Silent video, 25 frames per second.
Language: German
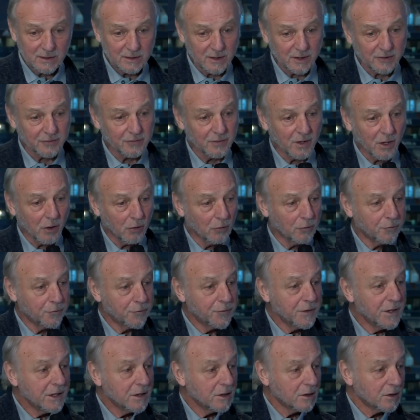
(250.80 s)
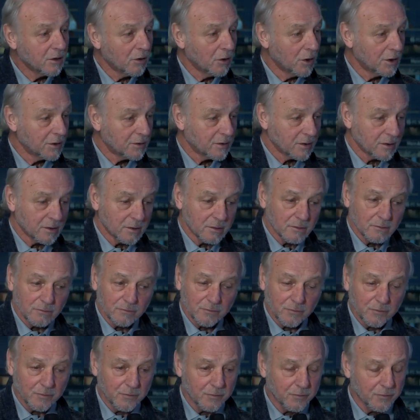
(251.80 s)
dass wir auch viele Leute
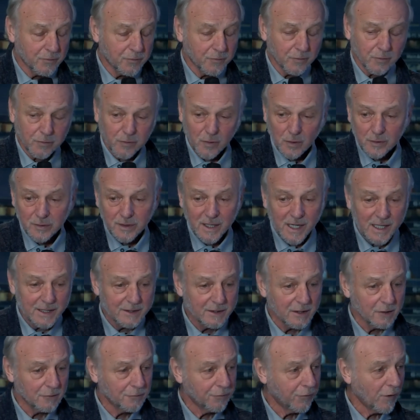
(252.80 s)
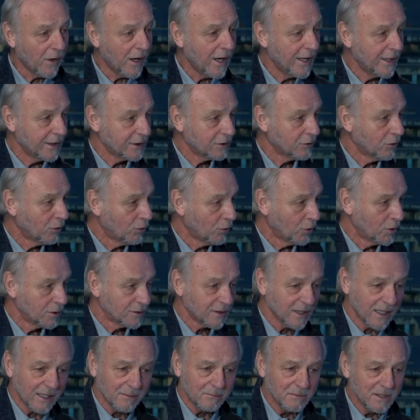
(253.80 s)
von anderen Vereinen
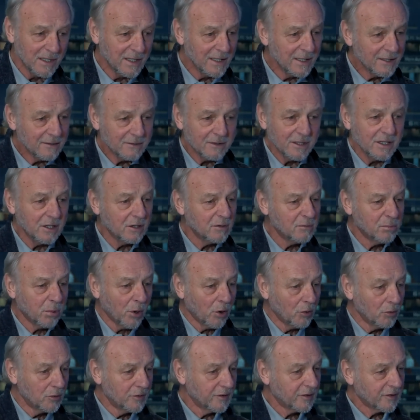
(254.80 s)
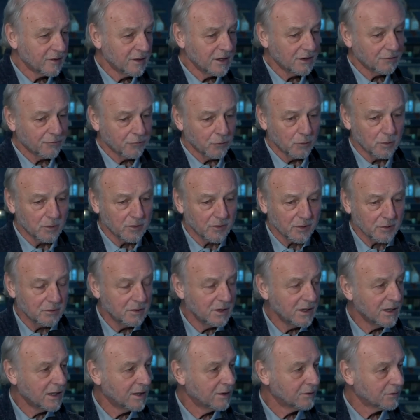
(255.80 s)
geholt haben, die über uns nicht
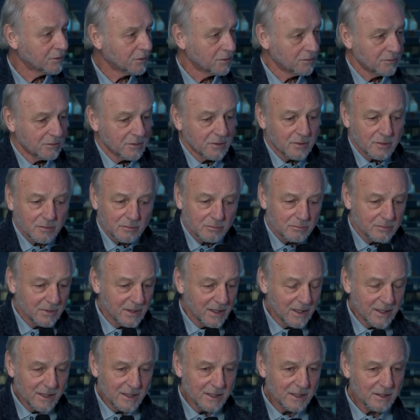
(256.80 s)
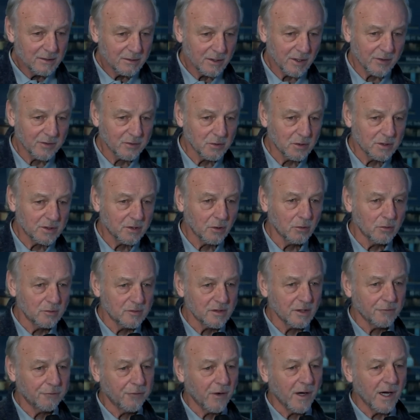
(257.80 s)
funktionieren. Und da sollte
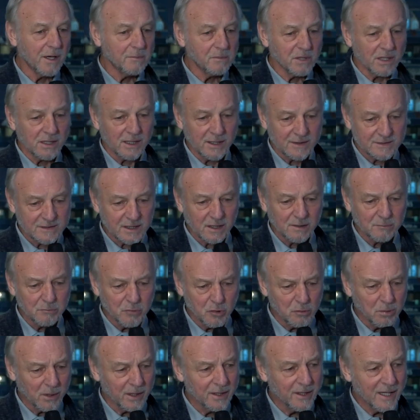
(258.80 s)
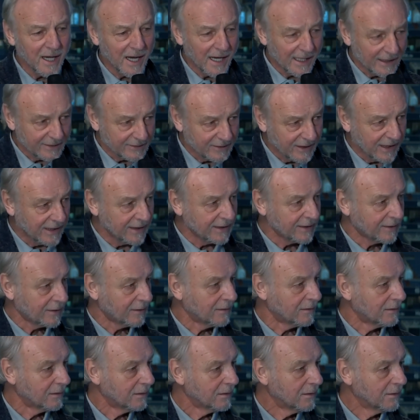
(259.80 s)
unser Verein mal langsam drüber
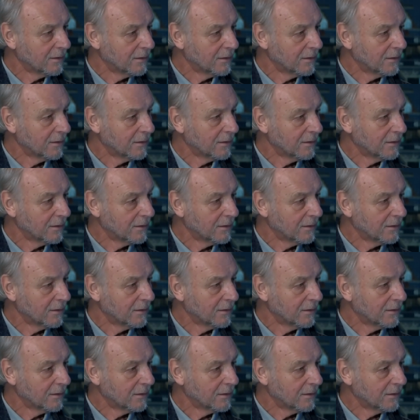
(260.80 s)
nachdenken.